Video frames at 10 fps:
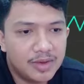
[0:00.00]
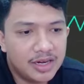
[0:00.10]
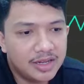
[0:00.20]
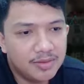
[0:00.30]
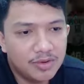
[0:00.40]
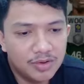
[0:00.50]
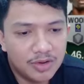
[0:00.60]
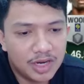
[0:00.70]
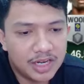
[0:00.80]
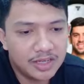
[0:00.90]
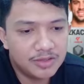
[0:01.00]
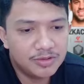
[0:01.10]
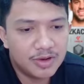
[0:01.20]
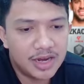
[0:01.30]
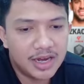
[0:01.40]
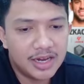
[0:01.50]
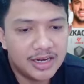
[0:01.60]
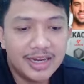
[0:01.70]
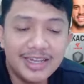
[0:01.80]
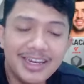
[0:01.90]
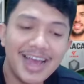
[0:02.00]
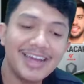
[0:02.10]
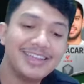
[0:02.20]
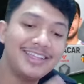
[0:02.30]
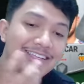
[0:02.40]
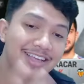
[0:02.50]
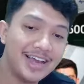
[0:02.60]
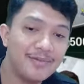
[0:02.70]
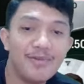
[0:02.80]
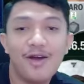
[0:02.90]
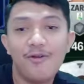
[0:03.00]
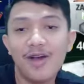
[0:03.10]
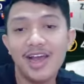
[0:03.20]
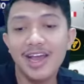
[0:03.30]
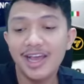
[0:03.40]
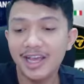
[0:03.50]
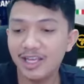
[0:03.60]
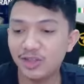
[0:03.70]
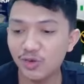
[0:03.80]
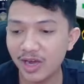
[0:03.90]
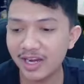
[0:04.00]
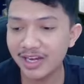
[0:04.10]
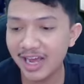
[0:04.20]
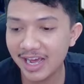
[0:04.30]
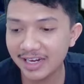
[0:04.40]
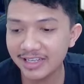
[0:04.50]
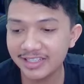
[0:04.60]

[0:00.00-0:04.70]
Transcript: ribu ada yang jual dan ini artinya bahwa hitungan dari